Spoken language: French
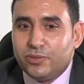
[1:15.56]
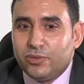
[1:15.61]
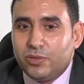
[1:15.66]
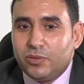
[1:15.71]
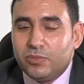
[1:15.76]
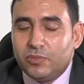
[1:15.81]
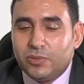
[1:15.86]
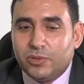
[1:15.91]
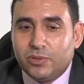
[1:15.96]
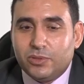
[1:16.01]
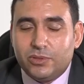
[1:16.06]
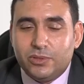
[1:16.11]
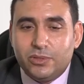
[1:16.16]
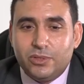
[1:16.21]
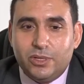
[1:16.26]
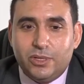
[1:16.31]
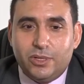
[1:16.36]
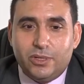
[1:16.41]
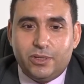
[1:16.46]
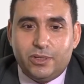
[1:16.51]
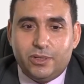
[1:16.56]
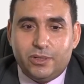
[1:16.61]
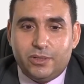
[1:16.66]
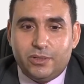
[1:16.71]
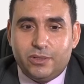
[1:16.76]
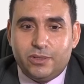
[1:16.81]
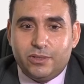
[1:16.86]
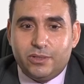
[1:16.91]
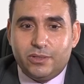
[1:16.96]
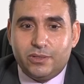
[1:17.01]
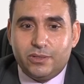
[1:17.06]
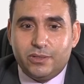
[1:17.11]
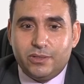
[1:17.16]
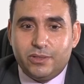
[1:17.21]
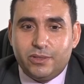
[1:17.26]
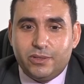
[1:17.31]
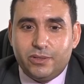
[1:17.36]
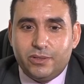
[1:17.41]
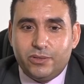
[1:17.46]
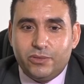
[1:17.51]
seulement
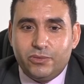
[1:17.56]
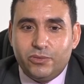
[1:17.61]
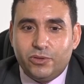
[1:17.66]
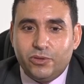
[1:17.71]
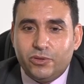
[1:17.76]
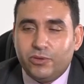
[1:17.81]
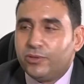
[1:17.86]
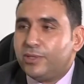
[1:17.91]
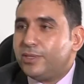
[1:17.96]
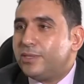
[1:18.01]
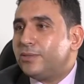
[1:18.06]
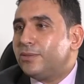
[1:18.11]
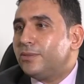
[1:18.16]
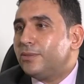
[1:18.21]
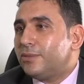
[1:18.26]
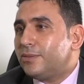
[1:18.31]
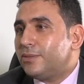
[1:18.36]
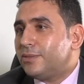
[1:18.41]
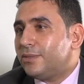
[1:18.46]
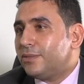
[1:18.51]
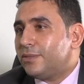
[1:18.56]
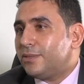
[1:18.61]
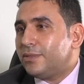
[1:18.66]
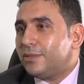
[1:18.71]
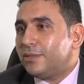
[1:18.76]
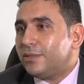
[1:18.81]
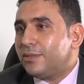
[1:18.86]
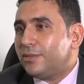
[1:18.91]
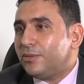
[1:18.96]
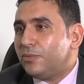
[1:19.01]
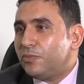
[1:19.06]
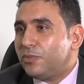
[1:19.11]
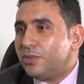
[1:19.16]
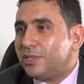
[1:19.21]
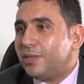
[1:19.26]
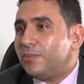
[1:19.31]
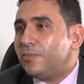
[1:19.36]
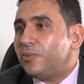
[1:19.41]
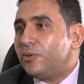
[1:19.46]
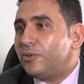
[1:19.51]
une reconnaissance, une
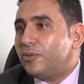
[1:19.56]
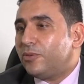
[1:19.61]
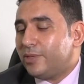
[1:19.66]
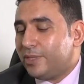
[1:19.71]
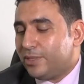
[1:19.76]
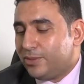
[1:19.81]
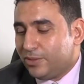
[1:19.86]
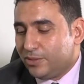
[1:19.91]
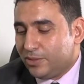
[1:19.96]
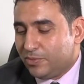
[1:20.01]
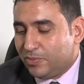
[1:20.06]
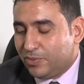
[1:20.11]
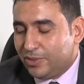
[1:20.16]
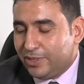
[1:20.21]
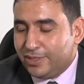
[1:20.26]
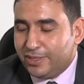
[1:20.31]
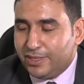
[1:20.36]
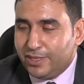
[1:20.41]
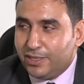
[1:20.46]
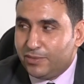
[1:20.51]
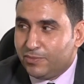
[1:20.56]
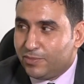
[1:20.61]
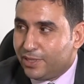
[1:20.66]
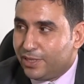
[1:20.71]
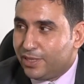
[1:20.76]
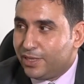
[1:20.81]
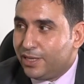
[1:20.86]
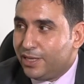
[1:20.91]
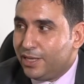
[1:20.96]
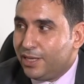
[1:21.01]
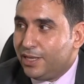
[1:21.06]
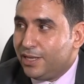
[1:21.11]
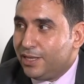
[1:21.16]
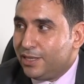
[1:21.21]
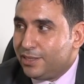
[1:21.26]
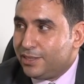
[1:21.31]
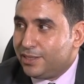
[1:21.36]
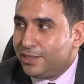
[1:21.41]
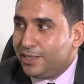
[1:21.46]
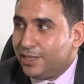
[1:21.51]
simple reconnaissance politique, mais
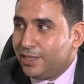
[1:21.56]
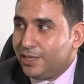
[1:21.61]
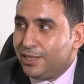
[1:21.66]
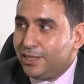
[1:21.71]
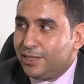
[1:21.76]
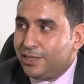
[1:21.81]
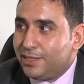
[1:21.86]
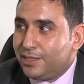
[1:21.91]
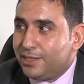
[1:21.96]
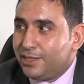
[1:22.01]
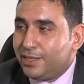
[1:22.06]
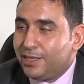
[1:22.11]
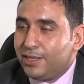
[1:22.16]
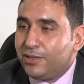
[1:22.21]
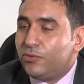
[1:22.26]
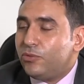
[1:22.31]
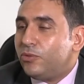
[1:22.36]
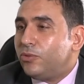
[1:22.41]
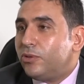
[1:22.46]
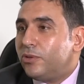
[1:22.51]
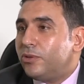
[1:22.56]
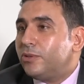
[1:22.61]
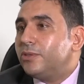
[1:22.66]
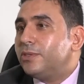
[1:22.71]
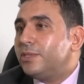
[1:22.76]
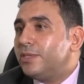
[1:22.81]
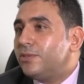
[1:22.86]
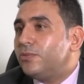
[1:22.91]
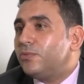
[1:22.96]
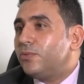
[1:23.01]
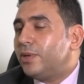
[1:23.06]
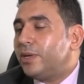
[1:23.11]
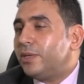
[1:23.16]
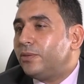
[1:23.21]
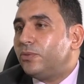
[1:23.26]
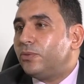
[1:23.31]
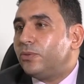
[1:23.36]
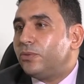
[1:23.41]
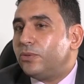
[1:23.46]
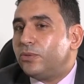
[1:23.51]
c'était une grande
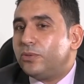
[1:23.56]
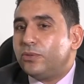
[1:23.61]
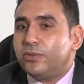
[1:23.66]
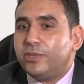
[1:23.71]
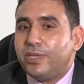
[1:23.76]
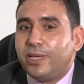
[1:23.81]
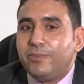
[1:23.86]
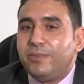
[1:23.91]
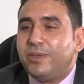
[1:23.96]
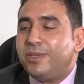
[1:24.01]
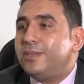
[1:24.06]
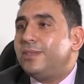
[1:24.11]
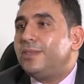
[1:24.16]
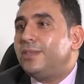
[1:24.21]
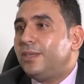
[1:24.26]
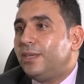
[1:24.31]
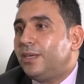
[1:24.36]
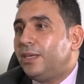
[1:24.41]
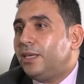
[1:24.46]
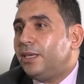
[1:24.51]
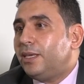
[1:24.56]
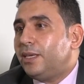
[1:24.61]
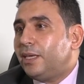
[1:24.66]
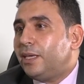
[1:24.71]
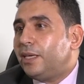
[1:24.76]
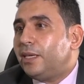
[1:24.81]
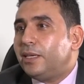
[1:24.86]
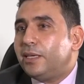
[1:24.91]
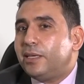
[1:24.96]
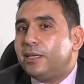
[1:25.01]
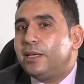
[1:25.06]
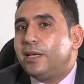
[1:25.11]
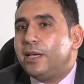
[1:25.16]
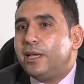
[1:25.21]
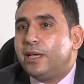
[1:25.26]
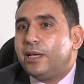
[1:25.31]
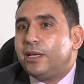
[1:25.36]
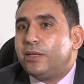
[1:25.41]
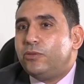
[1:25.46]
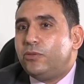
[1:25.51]
histoire d'amitié et
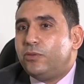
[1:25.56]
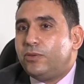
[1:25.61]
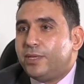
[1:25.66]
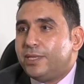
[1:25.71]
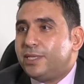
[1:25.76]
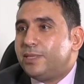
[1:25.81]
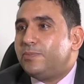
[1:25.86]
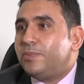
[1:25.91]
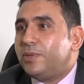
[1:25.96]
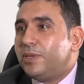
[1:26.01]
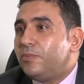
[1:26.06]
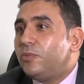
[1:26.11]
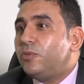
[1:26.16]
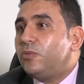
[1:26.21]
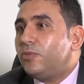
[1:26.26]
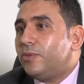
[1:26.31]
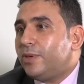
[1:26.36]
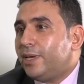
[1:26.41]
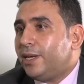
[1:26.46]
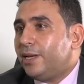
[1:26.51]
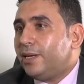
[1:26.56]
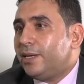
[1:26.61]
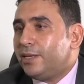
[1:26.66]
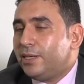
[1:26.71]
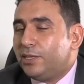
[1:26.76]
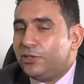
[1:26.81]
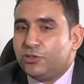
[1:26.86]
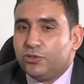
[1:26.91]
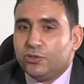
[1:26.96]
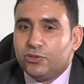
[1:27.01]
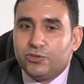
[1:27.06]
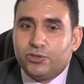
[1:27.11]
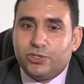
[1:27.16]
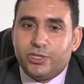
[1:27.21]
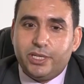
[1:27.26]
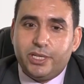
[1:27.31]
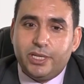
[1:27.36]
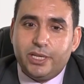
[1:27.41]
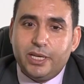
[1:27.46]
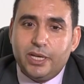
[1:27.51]
de respect mutuel
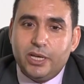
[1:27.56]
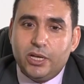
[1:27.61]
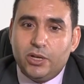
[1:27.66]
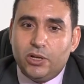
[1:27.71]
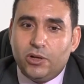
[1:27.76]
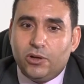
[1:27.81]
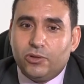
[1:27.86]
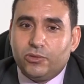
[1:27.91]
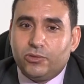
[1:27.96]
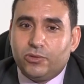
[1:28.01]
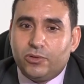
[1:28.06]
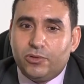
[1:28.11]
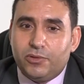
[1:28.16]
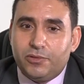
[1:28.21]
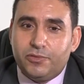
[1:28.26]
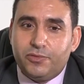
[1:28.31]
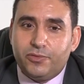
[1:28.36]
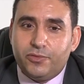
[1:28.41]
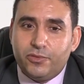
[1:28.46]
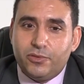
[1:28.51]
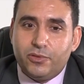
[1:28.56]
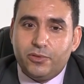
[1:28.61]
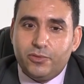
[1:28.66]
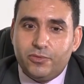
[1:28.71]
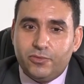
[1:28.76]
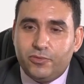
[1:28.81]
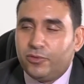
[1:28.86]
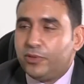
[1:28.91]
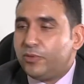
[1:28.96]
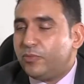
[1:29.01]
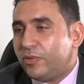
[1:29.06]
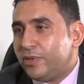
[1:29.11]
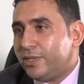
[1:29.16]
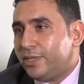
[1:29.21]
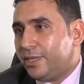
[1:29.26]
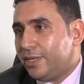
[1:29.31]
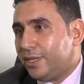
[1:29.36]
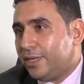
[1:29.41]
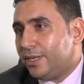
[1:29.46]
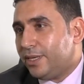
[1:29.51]
échangé entre le feu Foué
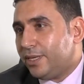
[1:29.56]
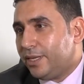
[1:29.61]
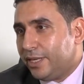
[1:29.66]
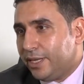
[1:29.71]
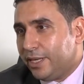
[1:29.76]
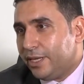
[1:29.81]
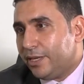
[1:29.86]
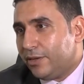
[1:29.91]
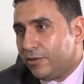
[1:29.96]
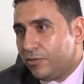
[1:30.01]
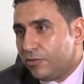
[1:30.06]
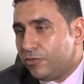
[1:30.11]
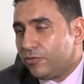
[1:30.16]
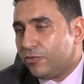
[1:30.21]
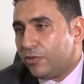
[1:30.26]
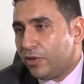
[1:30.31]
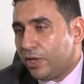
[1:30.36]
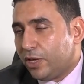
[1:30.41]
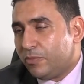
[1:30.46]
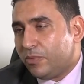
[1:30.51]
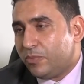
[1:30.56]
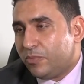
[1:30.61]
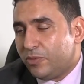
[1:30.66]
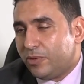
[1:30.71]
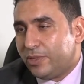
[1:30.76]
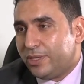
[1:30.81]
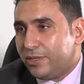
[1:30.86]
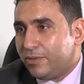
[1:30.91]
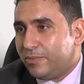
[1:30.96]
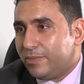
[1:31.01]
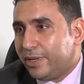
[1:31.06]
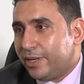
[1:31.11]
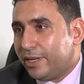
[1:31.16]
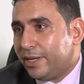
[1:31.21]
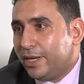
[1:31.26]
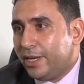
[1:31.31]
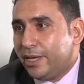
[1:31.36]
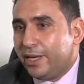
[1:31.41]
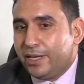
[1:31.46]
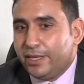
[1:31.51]
Boigny et le feu Habib
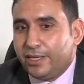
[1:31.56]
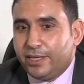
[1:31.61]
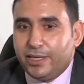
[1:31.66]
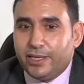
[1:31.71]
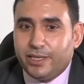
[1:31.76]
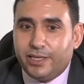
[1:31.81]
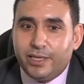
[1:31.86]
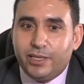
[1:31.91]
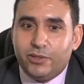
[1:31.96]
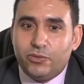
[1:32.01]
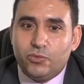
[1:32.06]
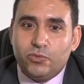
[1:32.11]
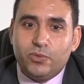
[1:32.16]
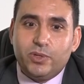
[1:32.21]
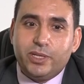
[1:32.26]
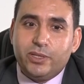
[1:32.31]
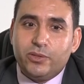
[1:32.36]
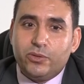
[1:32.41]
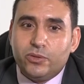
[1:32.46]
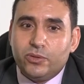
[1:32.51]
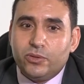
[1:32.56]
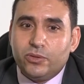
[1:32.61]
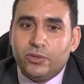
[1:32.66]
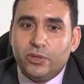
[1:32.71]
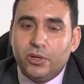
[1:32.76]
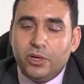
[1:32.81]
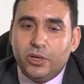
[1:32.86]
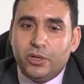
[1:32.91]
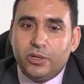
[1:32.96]
Bourguiba, qui étaient tous les deux